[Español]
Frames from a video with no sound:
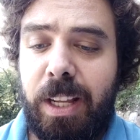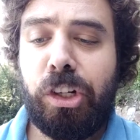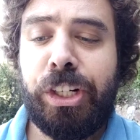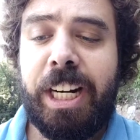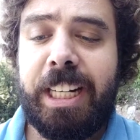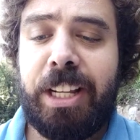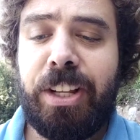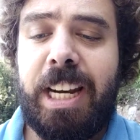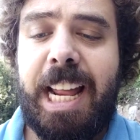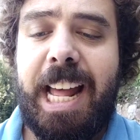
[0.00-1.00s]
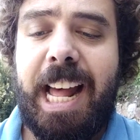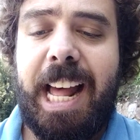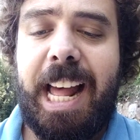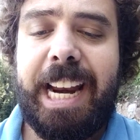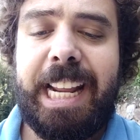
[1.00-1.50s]
lo narrado en
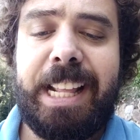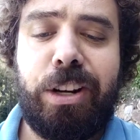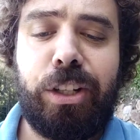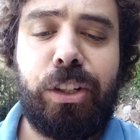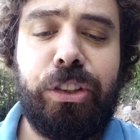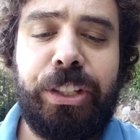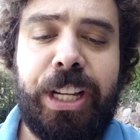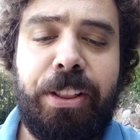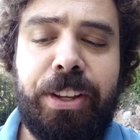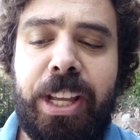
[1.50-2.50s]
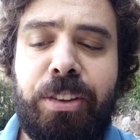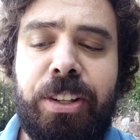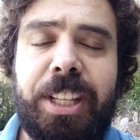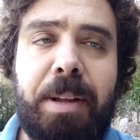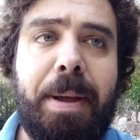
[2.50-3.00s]
La Reina de los Condenados es
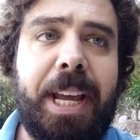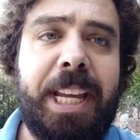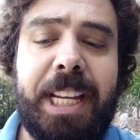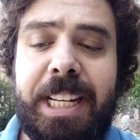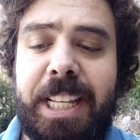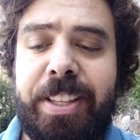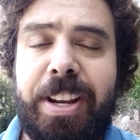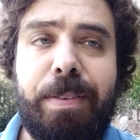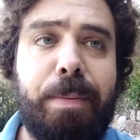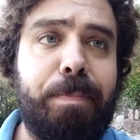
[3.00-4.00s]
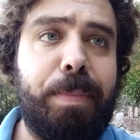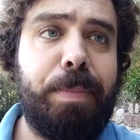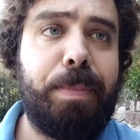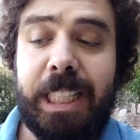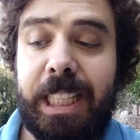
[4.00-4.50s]
una trama que se inicia en El
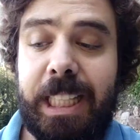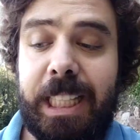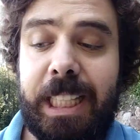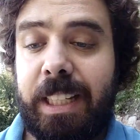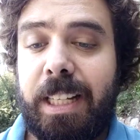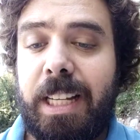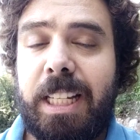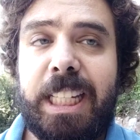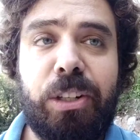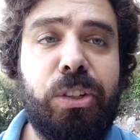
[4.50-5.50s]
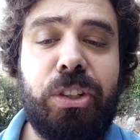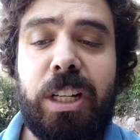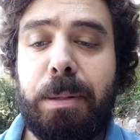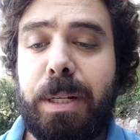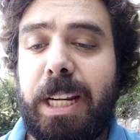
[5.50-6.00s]
Vampiro Lestat,
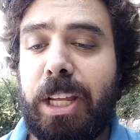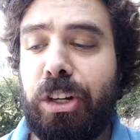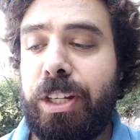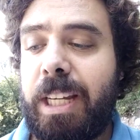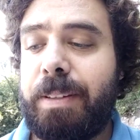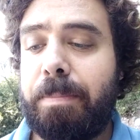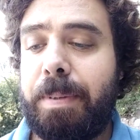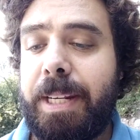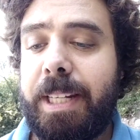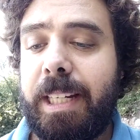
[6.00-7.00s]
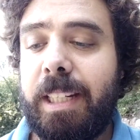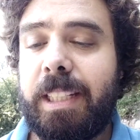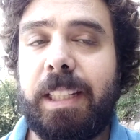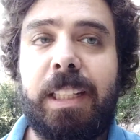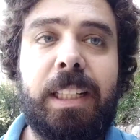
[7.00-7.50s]
segundo libro de las crónicas
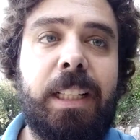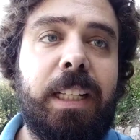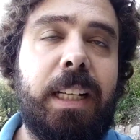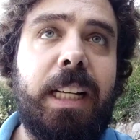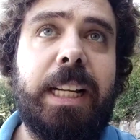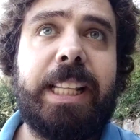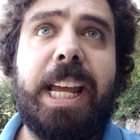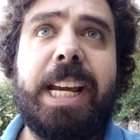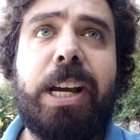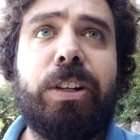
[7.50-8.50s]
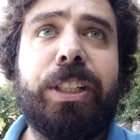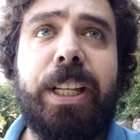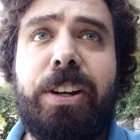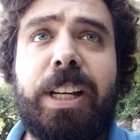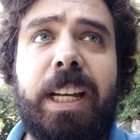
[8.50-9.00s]
vampíricas. De ahí que
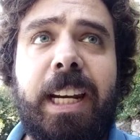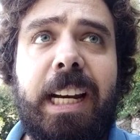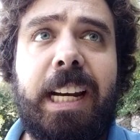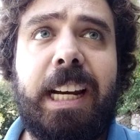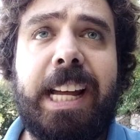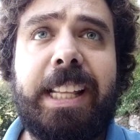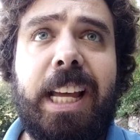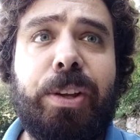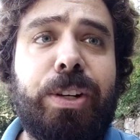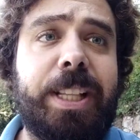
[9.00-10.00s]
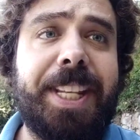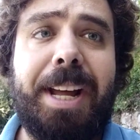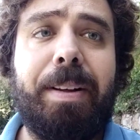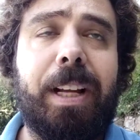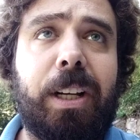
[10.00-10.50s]
considero que en realidad es una
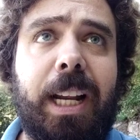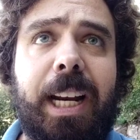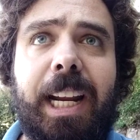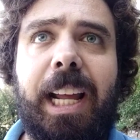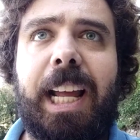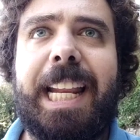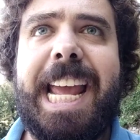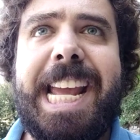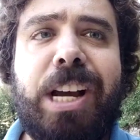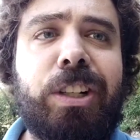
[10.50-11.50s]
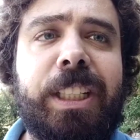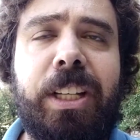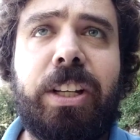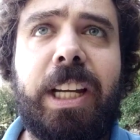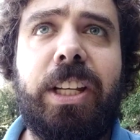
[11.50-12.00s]
trama... Ah, de ahí que
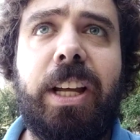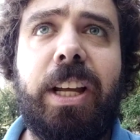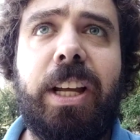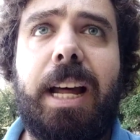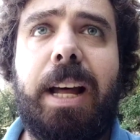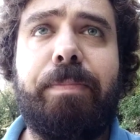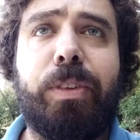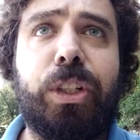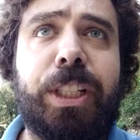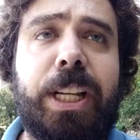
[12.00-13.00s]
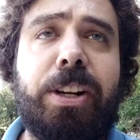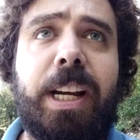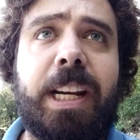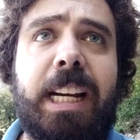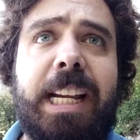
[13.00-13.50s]
considero que, ah,
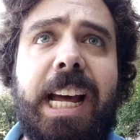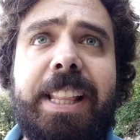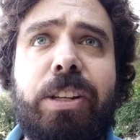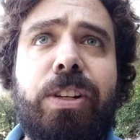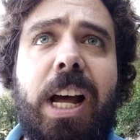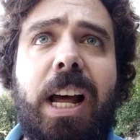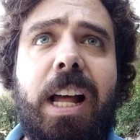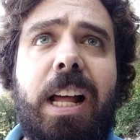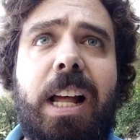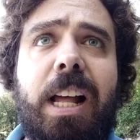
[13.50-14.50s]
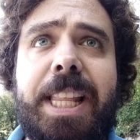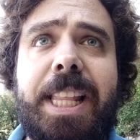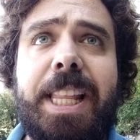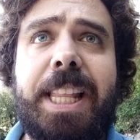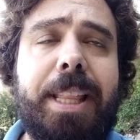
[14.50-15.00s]
considero que en realidad es una
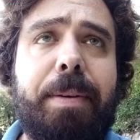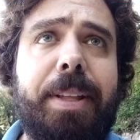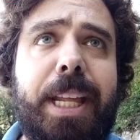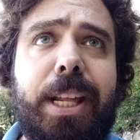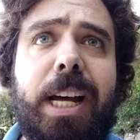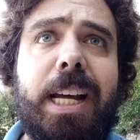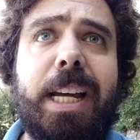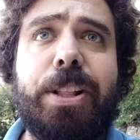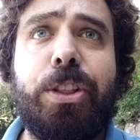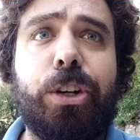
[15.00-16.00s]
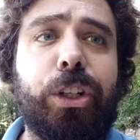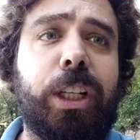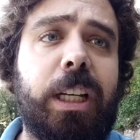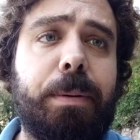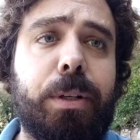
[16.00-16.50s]
trama dividida en
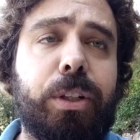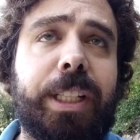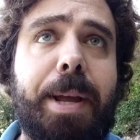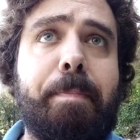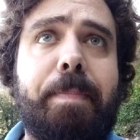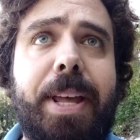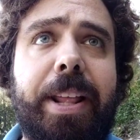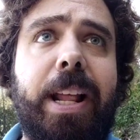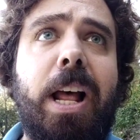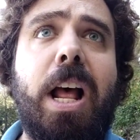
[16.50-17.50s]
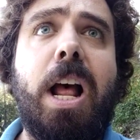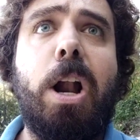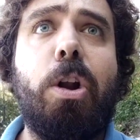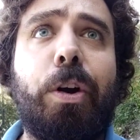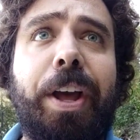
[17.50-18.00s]
dos libros
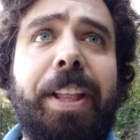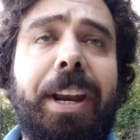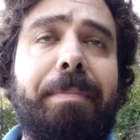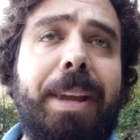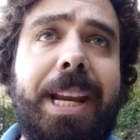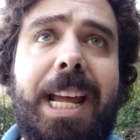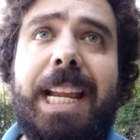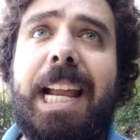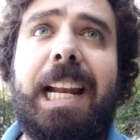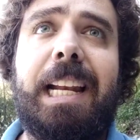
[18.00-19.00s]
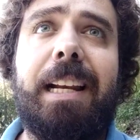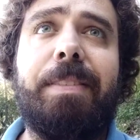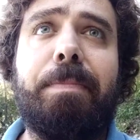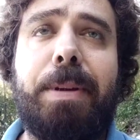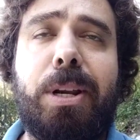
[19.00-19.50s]
lo que termina en
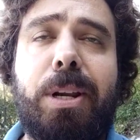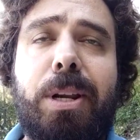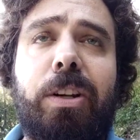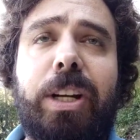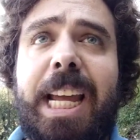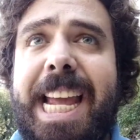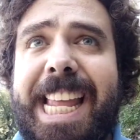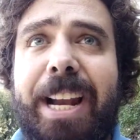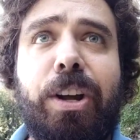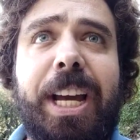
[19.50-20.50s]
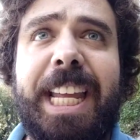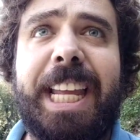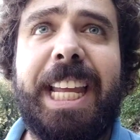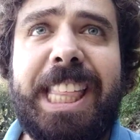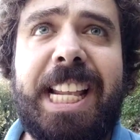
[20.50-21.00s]
el vampiro, lo que, lo que
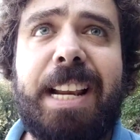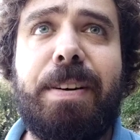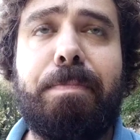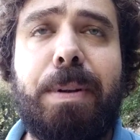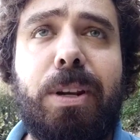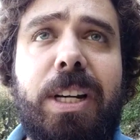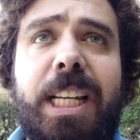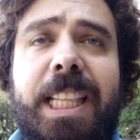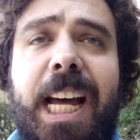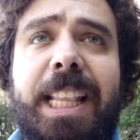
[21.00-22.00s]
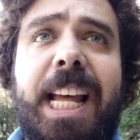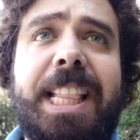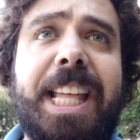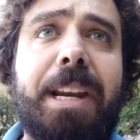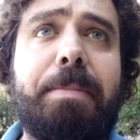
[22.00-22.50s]
se inicia en el vampiro Lestat
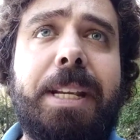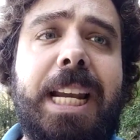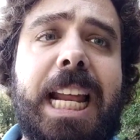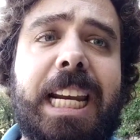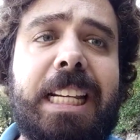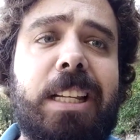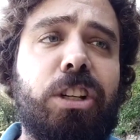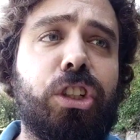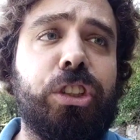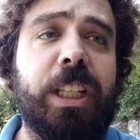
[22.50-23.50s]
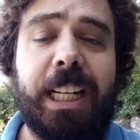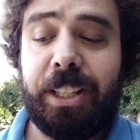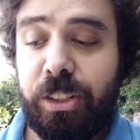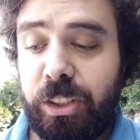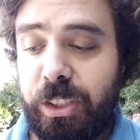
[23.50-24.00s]
termina en la reina de los
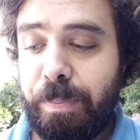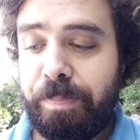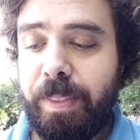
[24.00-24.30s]
condenados.